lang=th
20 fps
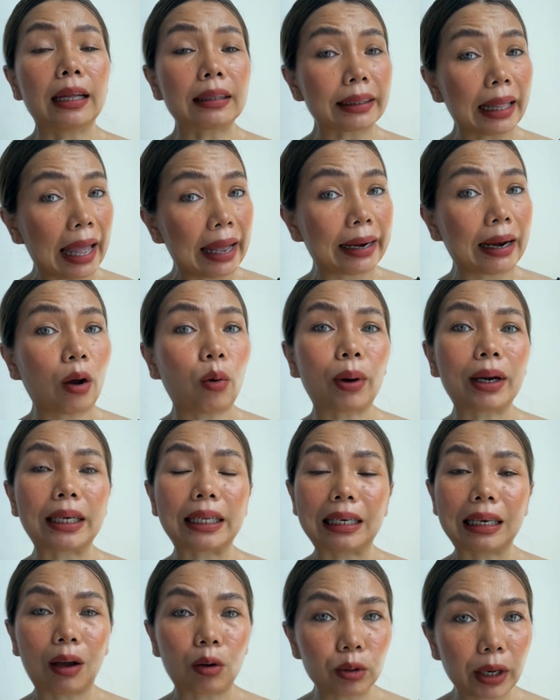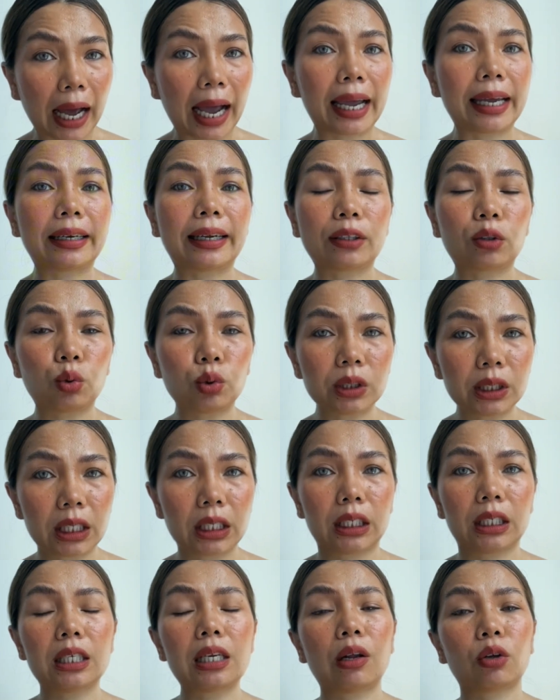แต่ณวันนี้เราได้ในทุกสิ่ง
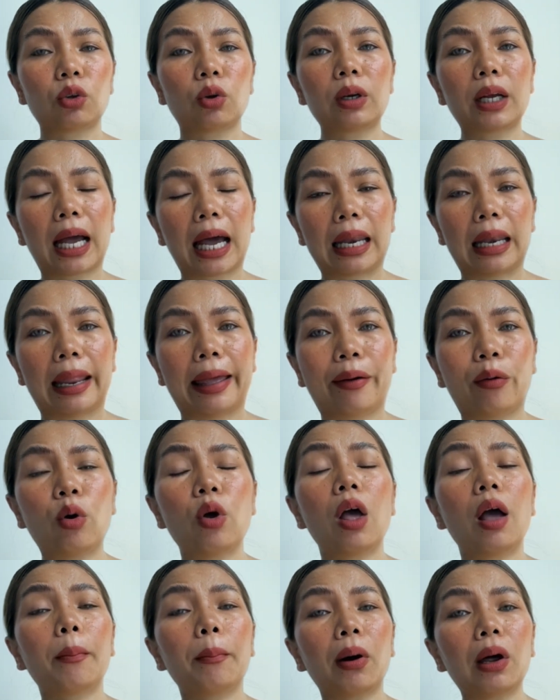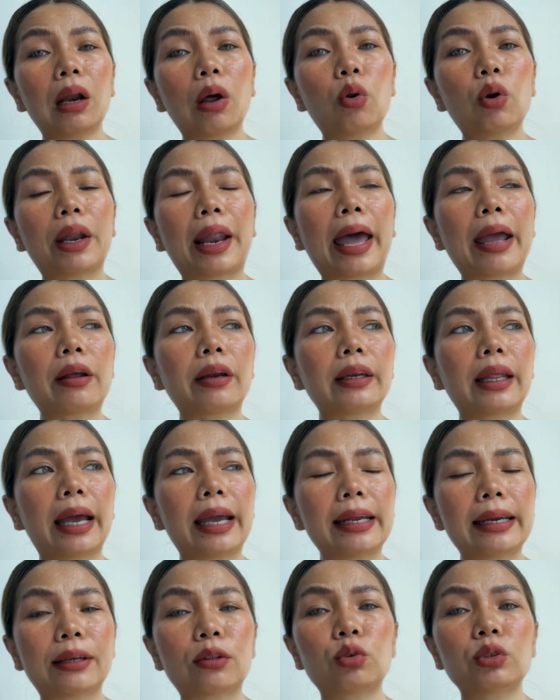ที่เราต้องการแล้วพอเราได้ได้
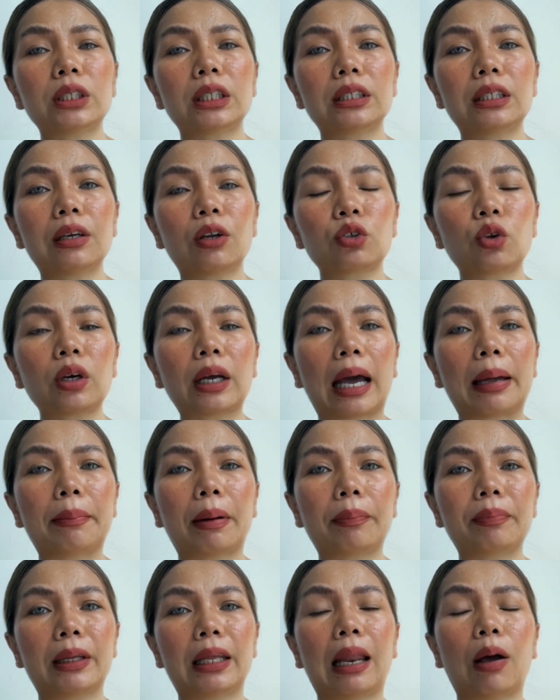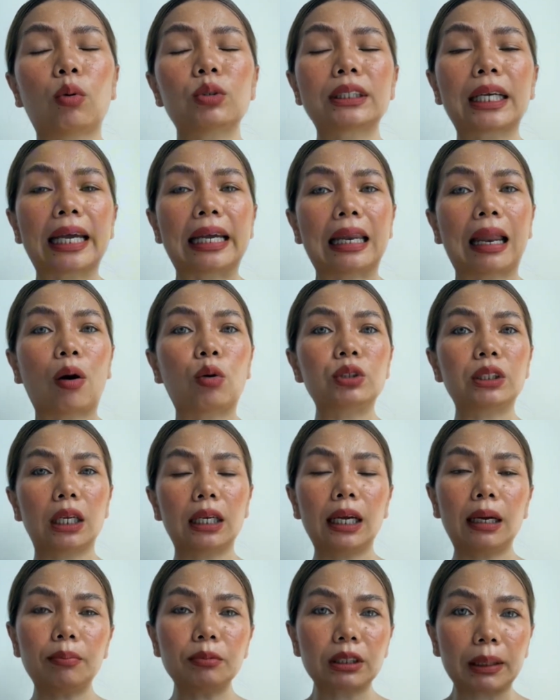ในทุกสิ่งที่เราต้องการแบบนี้แล้วใจเราจะ
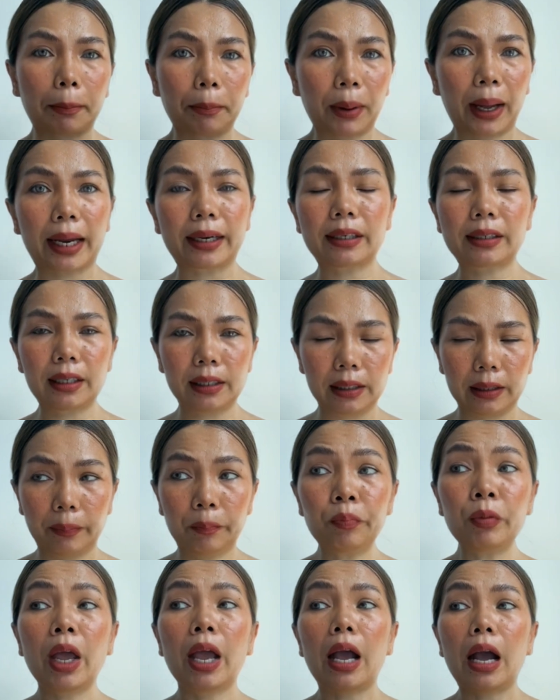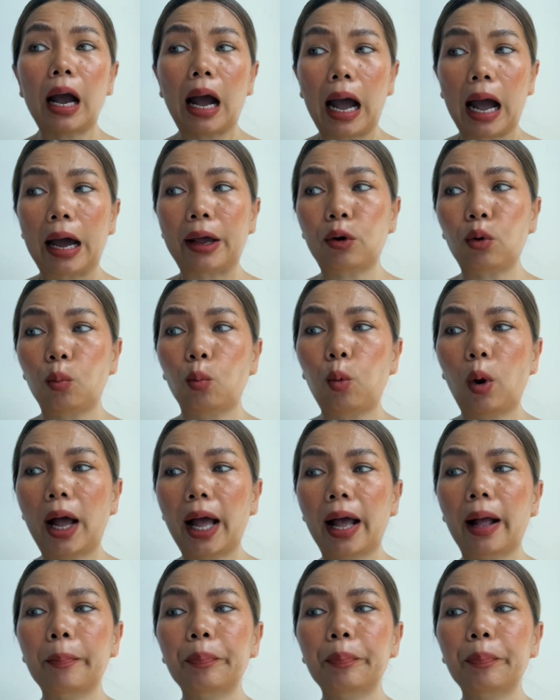เริ่มสัมผัสถึงอารมณ์ว่า